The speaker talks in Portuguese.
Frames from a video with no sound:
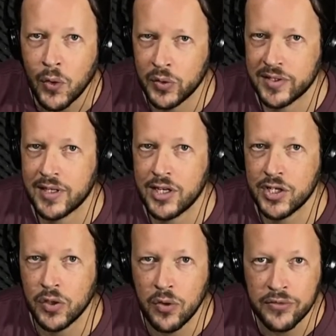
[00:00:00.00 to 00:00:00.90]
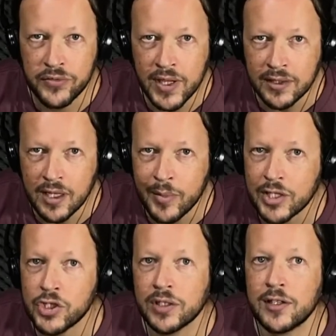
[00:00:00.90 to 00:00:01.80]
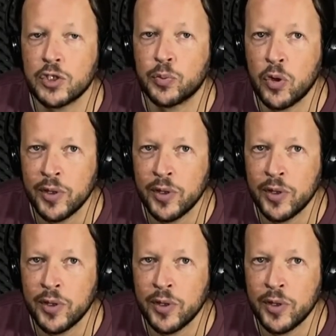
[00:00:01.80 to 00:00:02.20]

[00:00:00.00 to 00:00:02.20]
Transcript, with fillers: ou seja, 90 batidas por